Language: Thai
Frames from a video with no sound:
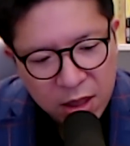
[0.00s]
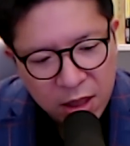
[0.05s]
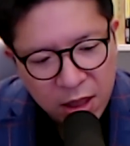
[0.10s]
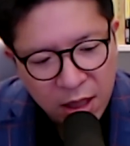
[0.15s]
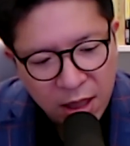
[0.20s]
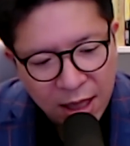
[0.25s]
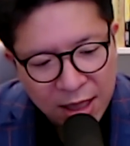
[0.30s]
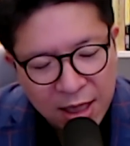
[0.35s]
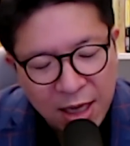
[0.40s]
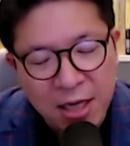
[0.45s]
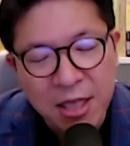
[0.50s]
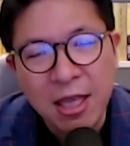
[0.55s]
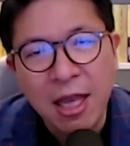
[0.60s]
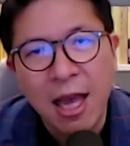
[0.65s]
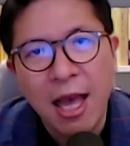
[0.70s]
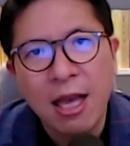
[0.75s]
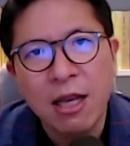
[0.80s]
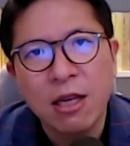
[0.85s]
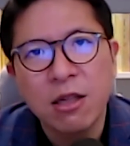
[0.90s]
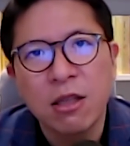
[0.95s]
เอ่ออันอันที่
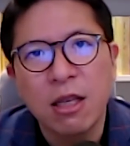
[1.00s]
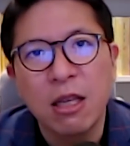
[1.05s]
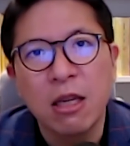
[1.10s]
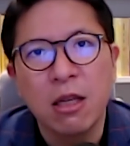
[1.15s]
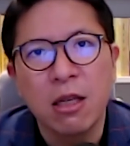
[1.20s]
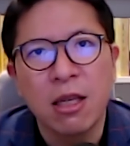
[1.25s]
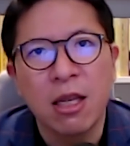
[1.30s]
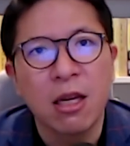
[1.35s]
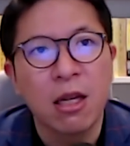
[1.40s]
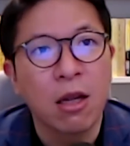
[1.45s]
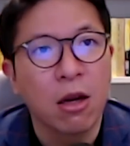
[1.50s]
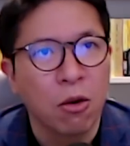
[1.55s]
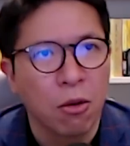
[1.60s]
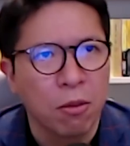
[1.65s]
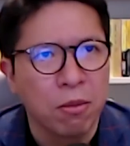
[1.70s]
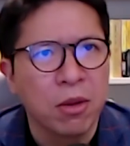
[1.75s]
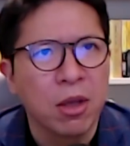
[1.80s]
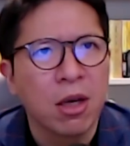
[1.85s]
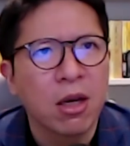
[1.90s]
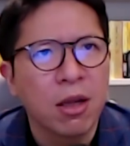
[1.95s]
ห้าคือกินกินขน
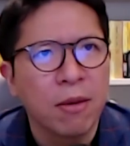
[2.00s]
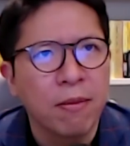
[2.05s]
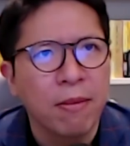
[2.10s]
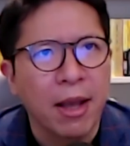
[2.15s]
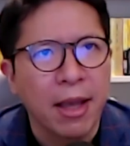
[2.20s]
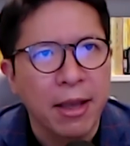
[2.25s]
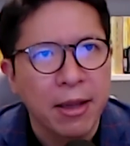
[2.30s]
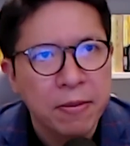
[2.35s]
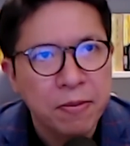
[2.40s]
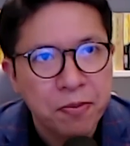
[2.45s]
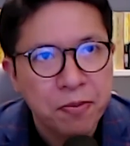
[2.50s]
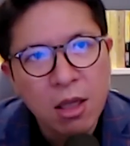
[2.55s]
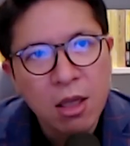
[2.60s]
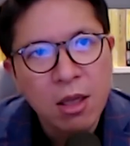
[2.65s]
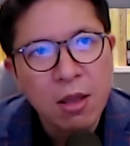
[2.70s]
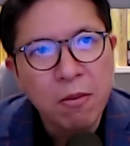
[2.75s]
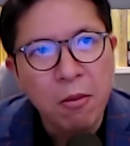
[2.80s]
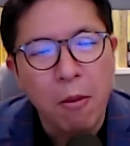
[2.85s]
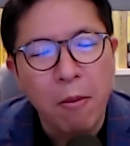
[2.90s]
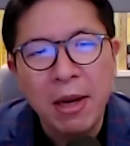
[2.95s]
มเยอะเกินไป
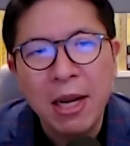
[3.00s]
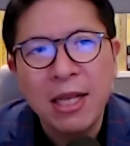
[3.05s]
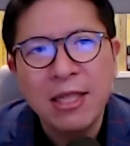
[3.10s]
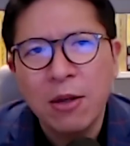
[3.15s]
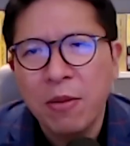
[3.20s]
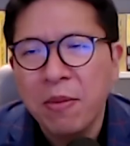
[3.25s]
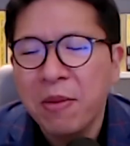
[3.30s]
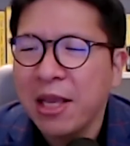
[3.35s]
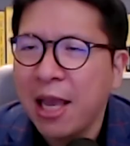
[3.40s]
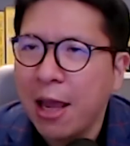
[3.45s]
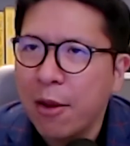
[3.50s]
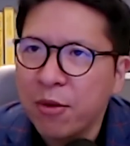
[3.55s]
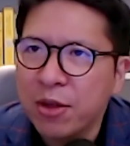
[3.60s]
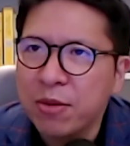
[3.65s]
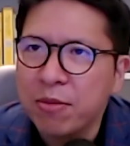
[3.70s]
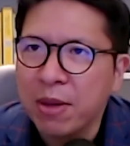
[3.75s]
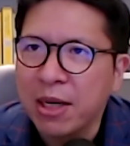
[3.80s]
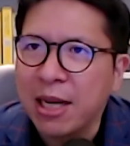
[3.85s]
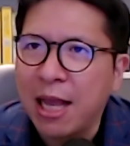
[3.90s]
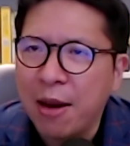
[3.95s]
ผมไม่แน่ใจว่ามีงาน
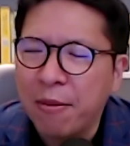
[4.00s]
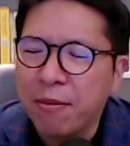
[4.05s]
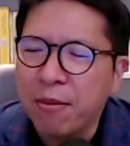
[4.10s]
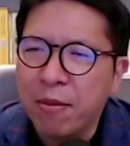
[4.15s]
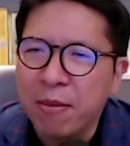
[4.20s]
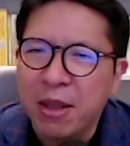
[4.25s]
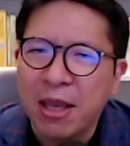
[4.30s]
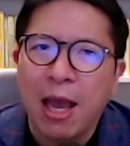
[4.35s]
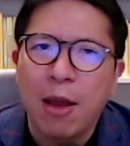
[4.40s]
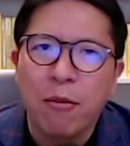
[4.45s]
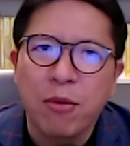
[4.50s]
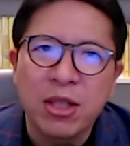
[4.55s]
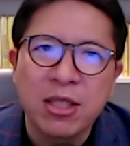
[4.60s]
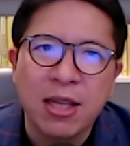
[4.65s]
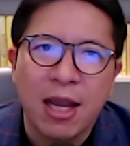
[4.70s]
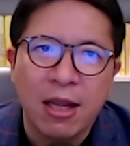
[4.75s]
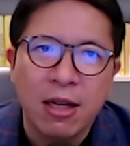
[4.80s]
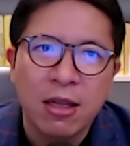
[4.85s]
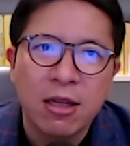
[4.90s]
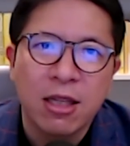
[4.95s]
มันงานมันมีงานวิ
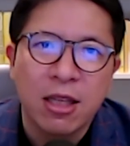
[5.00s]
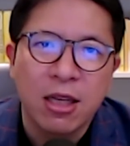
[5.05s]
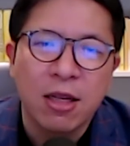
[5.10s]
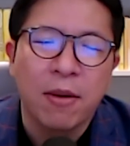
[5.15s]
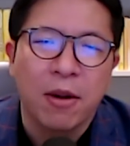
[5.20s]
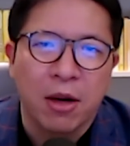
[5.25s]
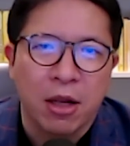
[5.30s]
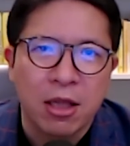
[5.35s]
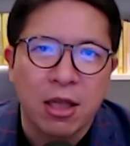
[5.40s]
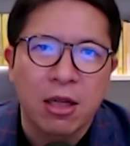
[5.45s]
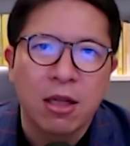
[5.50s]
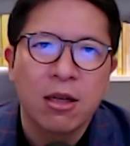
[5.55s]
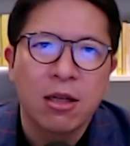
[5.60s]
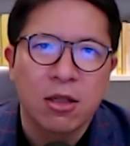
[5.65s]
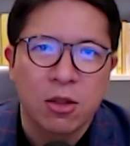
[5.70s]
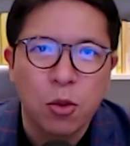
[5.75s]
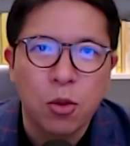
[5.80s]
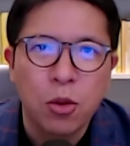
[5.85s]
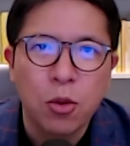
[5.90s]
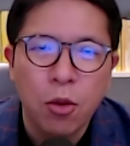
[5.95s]
จัยเรื่องนี้หรือเปล่านะแต่ถ้า
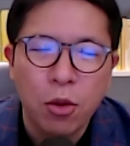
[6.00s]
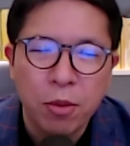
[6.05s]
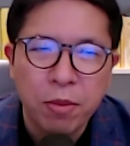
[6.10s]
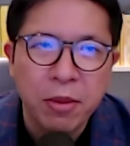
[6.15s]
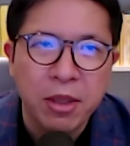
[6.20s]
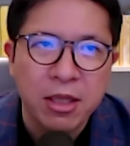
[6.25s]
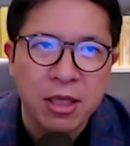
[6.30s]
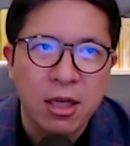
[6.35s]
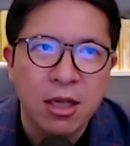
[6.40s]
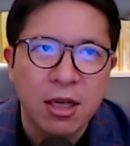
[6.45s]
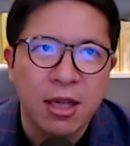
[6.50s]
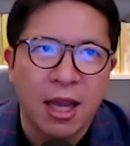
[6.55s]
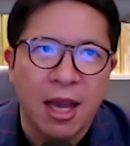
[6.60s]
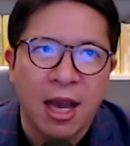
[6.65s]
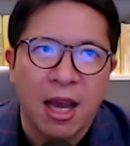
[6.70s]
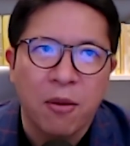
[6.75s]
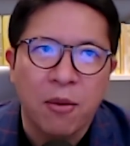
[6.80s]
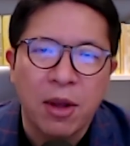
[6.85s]
เกิดคุ้นๆเหมือนจะเคยอ่าน